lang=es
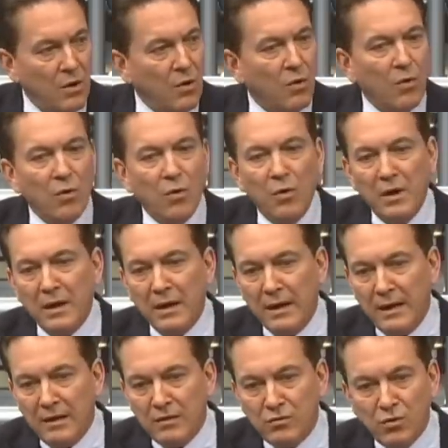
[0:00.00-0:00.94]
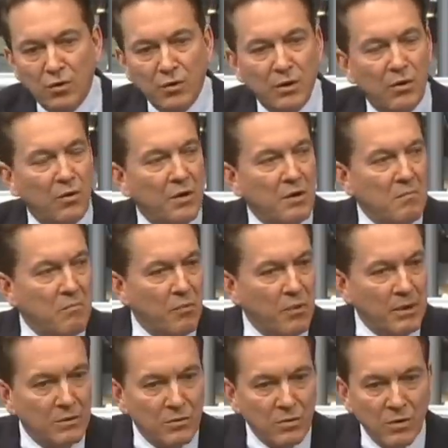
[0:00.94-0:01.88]
con los ingresos de los
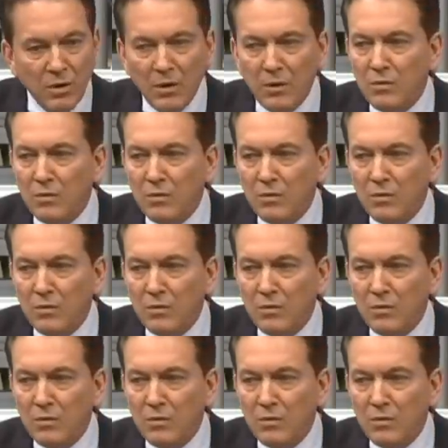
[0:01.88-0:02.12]
impuestos,